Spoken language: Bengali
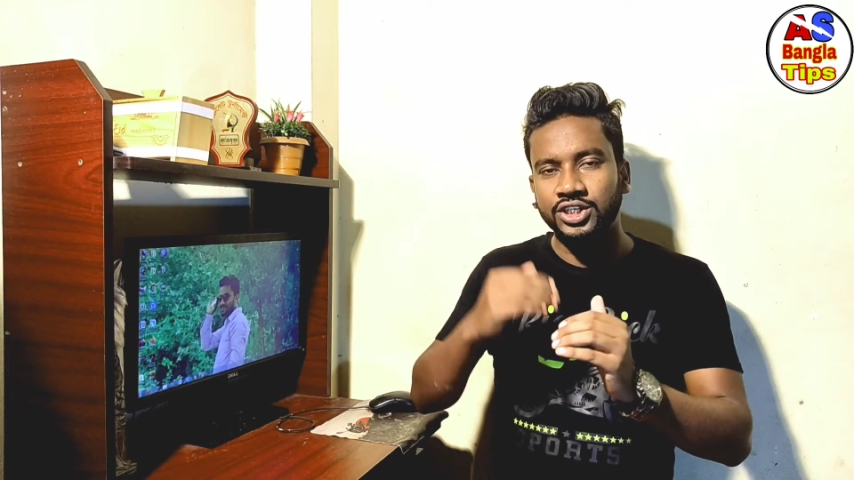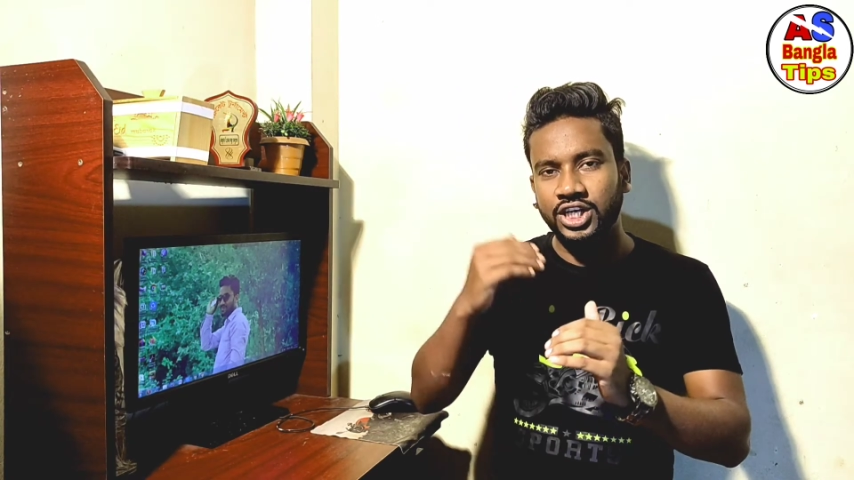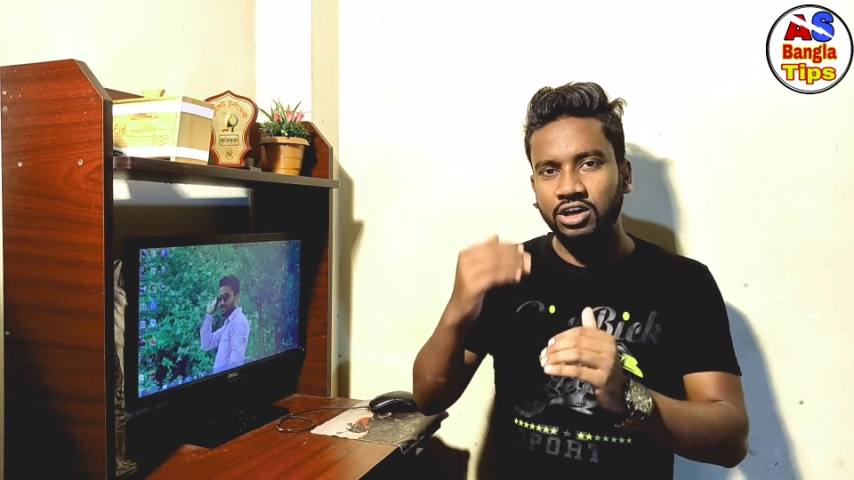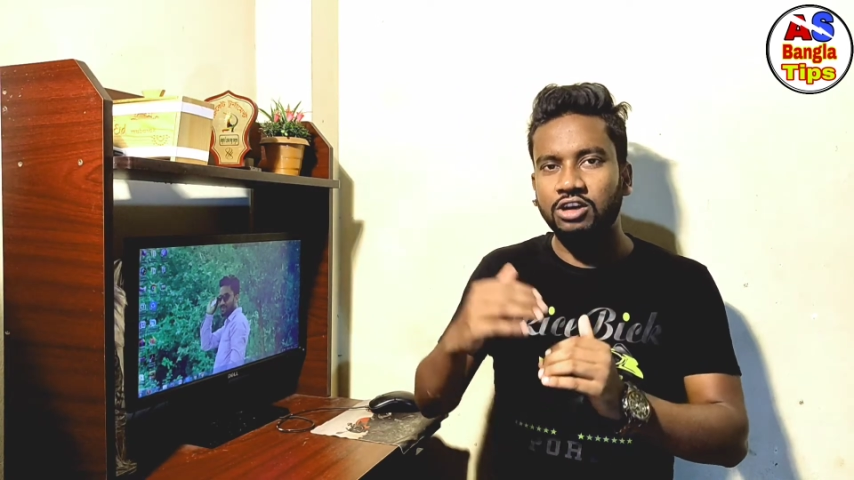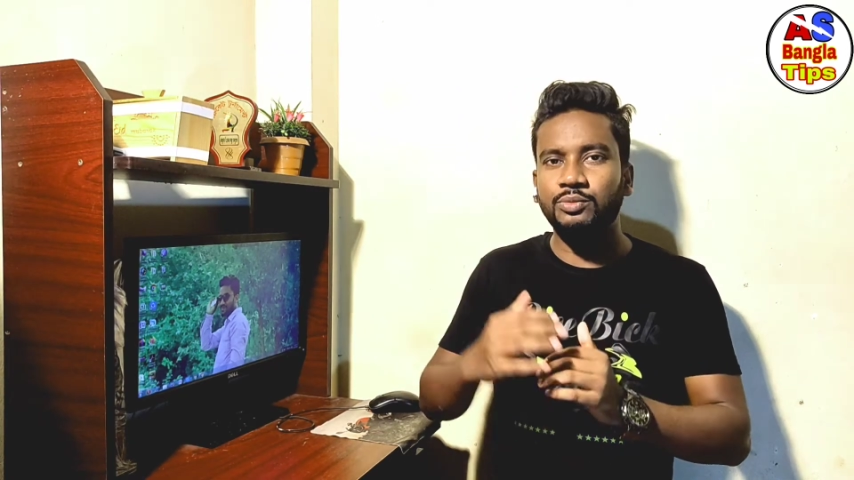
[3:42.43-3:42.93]

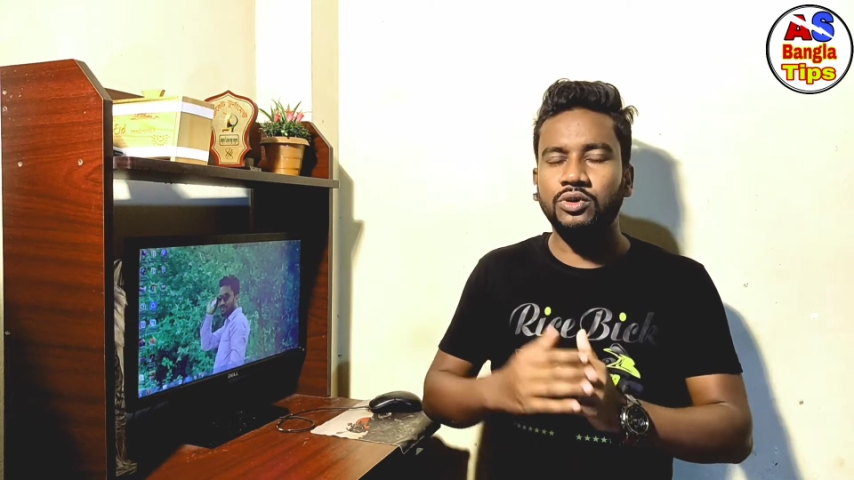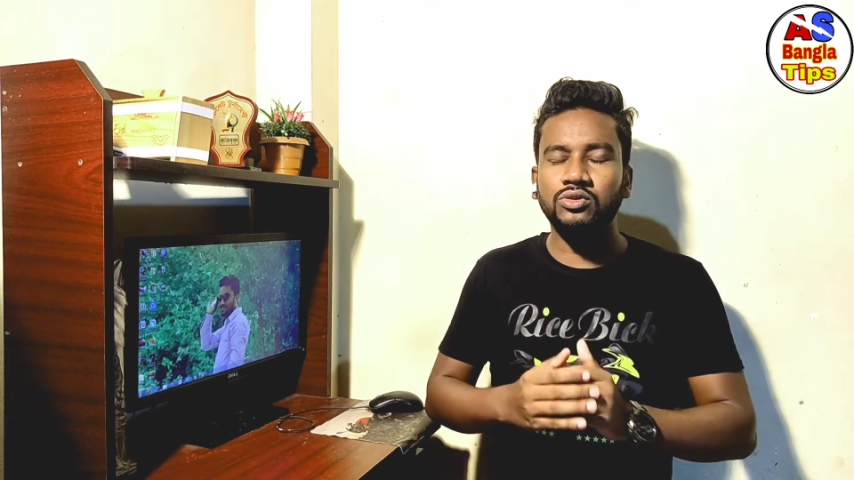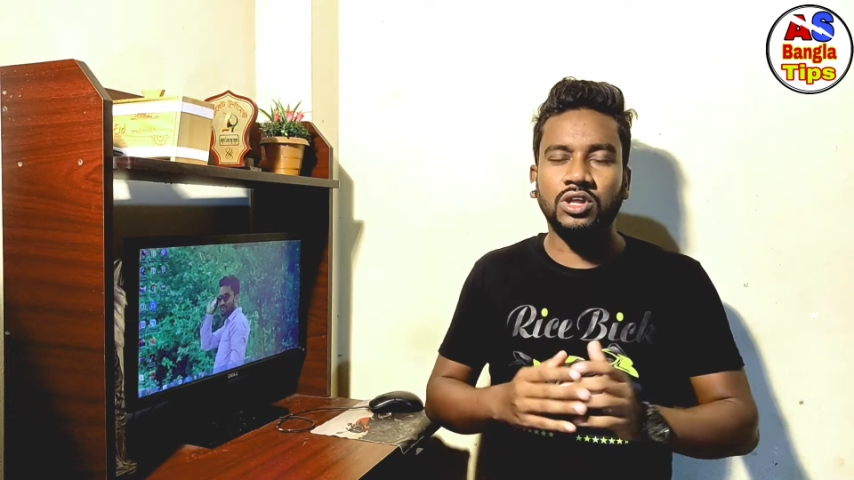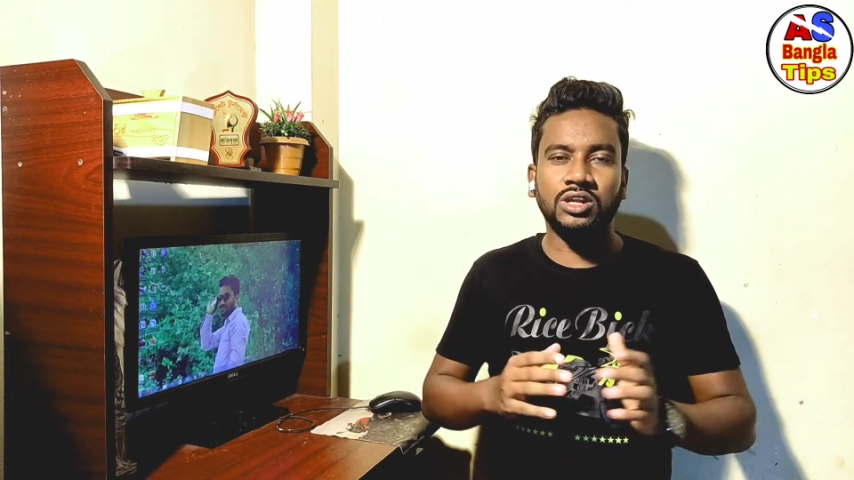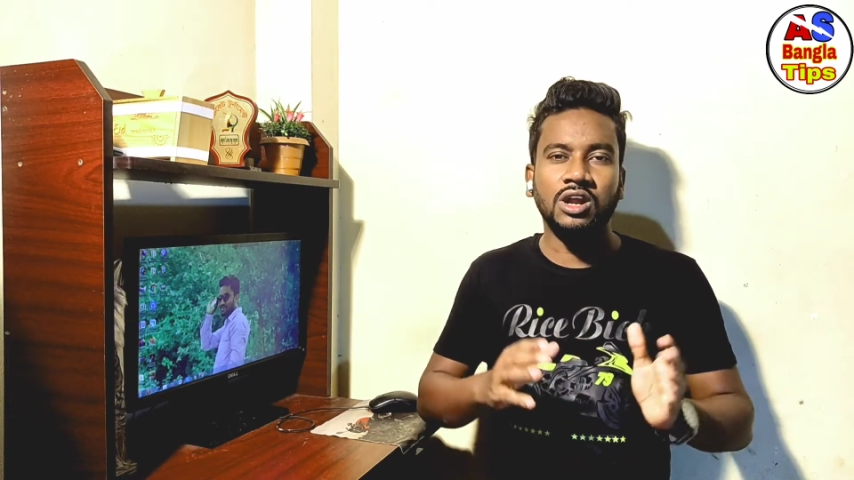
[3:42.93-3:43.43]
সেগুলোর উপর
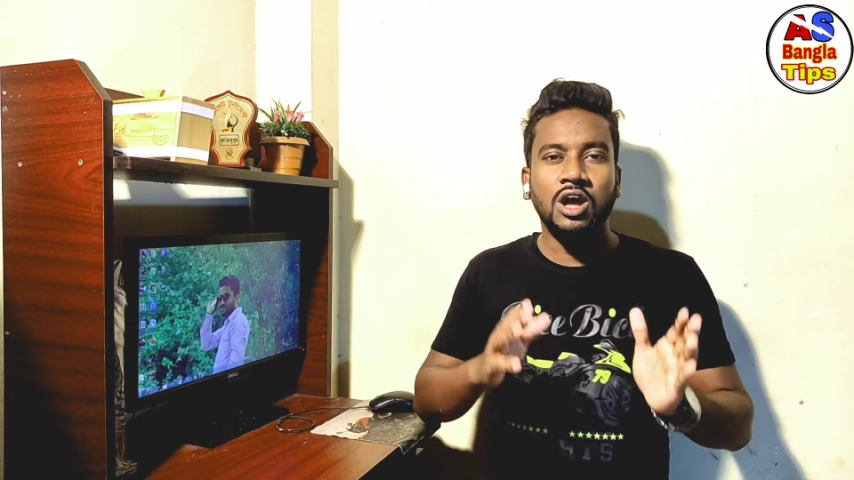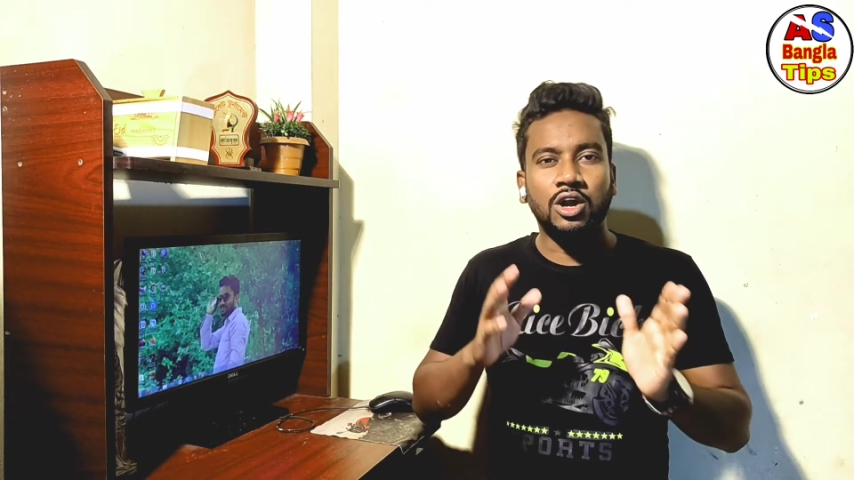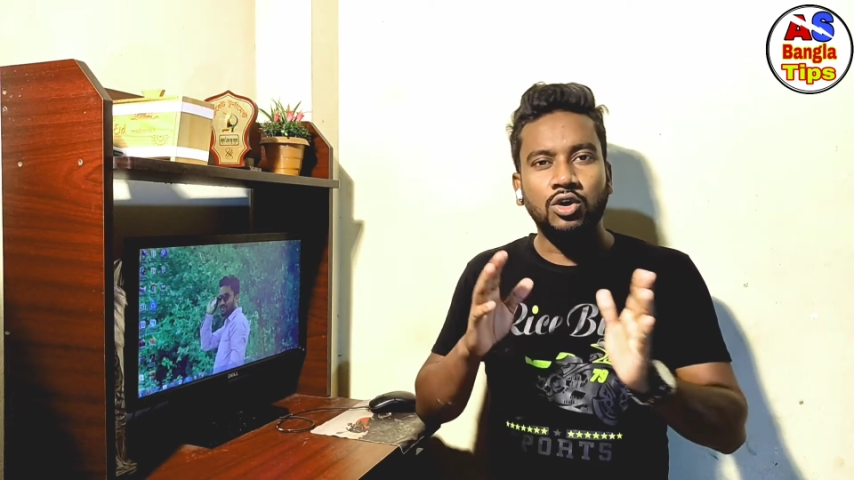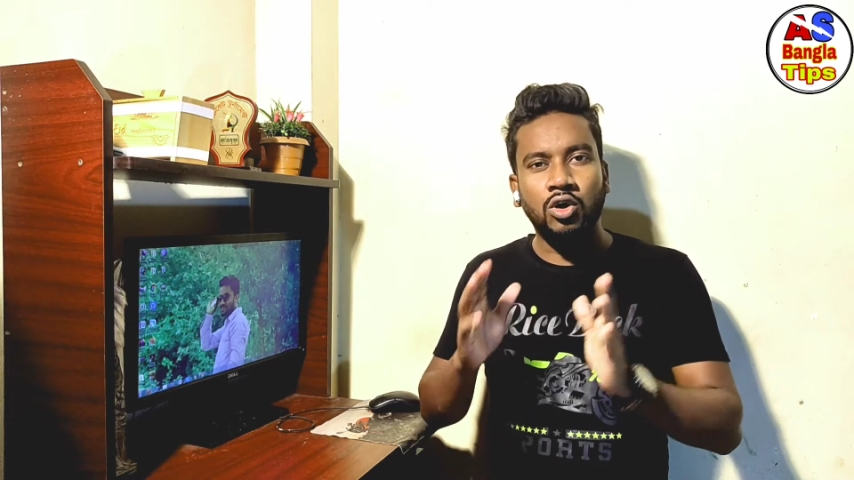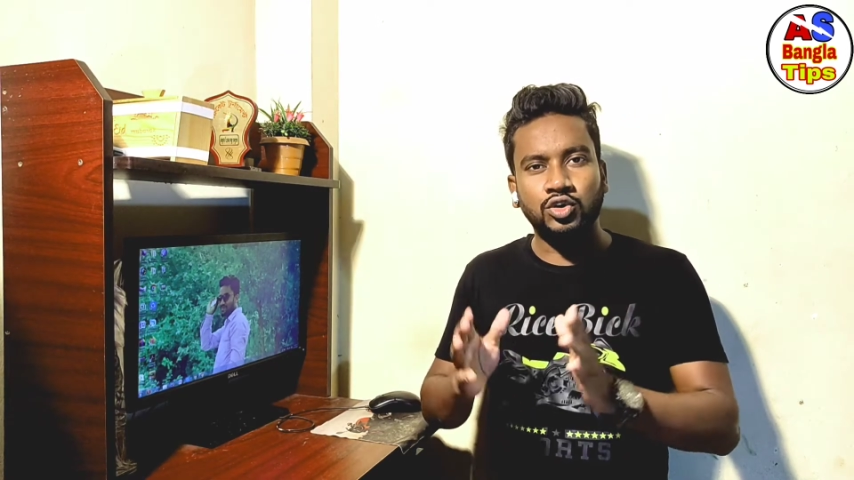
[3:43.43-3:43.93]
কিন্তু তাদের
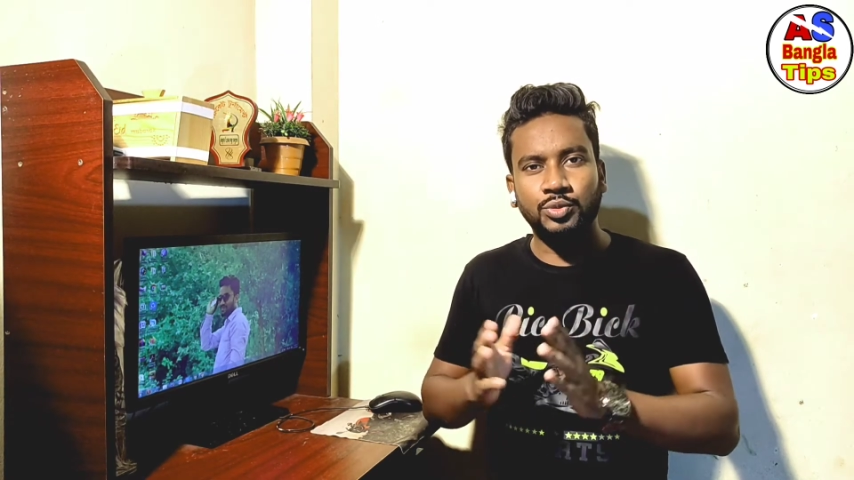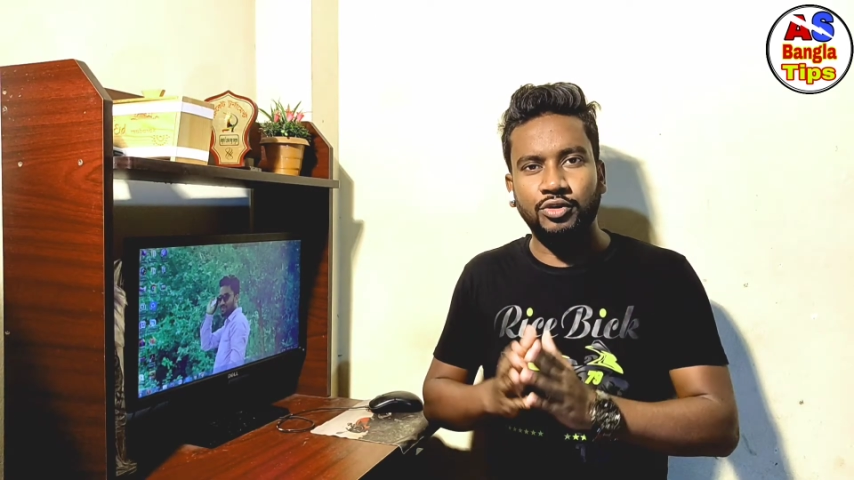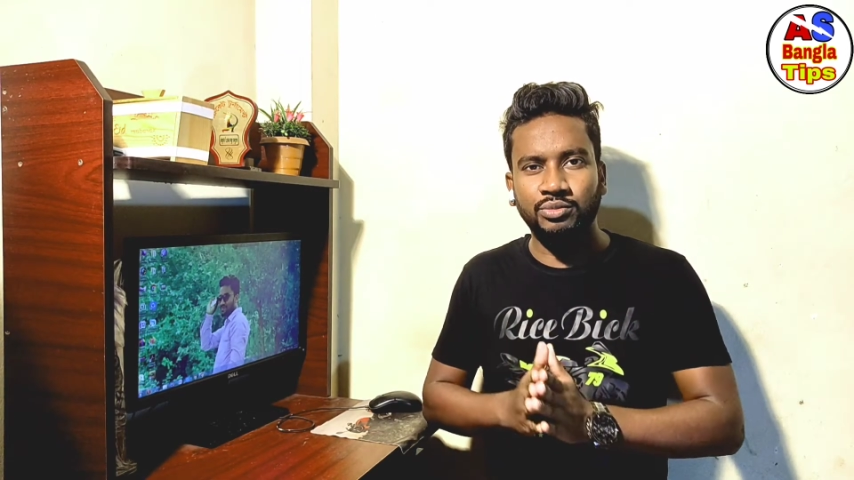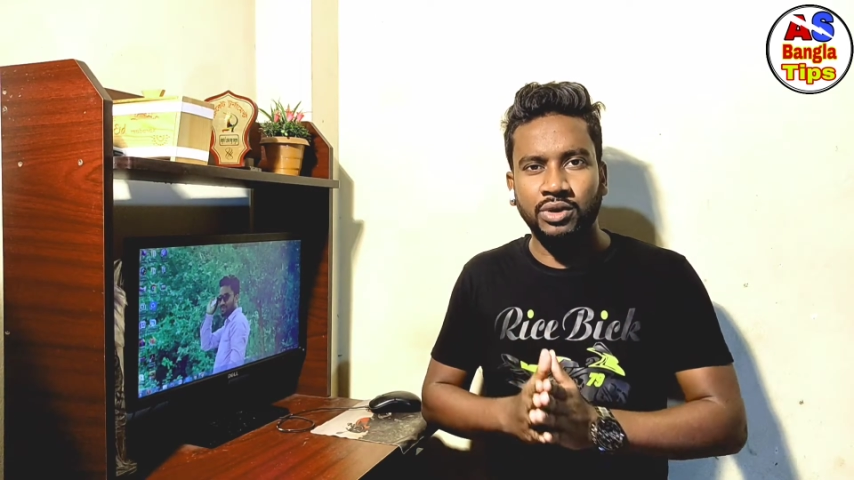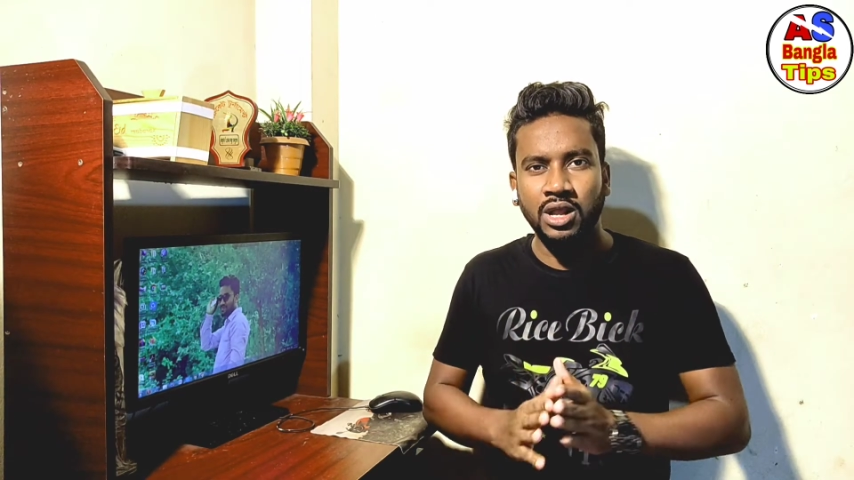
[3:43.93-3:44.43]
নজর
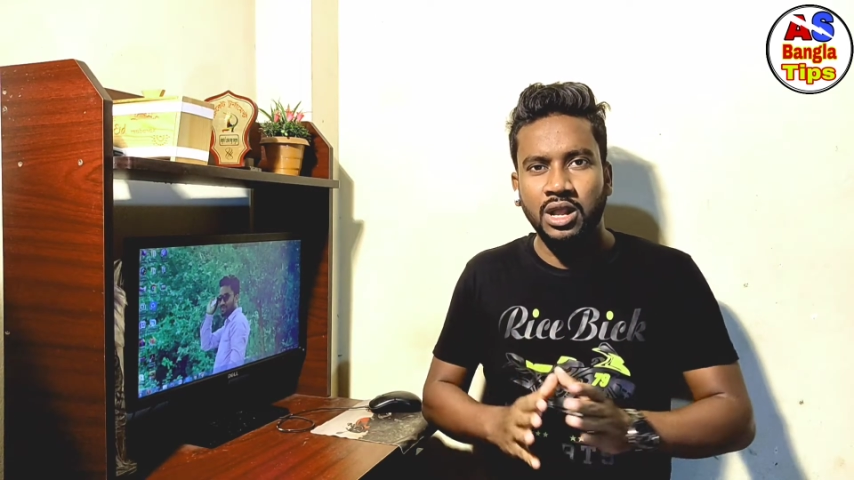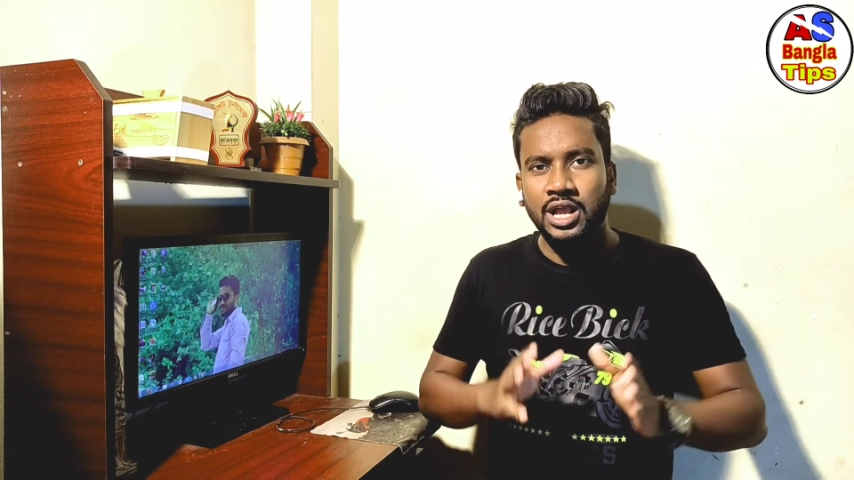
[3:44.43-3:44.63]
পড়বে